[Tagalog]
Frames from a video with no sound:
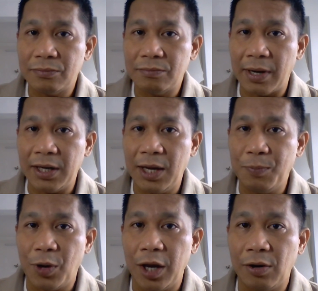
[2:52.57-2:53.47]

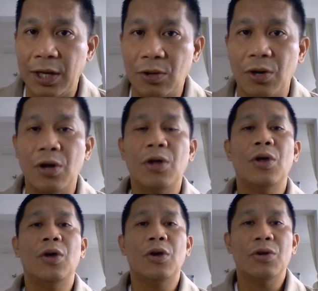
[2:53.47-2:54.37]
Makinig po kayo rito.
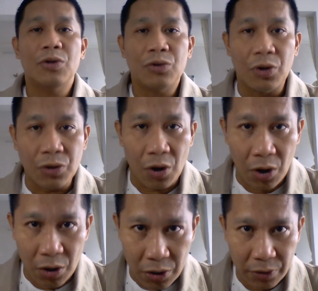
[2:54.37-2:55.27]

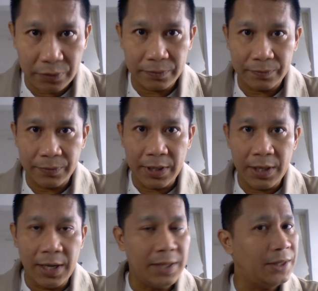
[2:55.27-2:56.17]
Totoo.
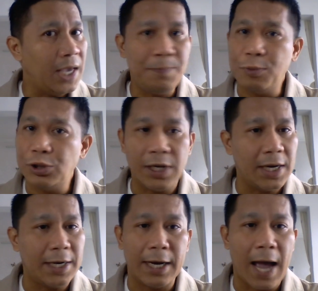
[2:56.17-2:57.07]
Hindi po
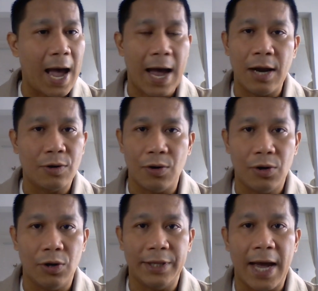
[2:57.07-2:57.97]
sila
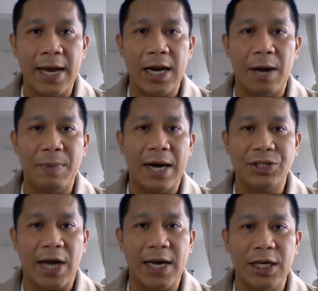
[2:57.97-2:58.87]
nag-aalkohol dahil ang
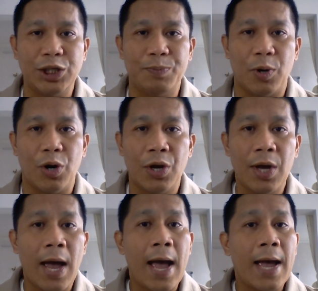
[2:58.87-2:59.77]
mga Chinese po,
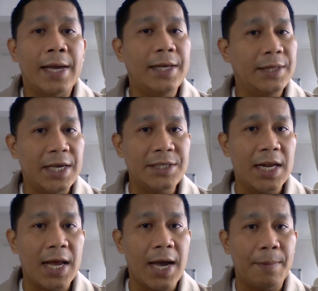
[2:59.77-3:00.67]
hindi
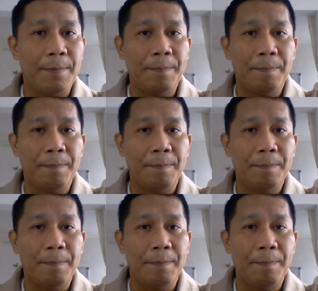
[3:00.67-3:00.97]
sila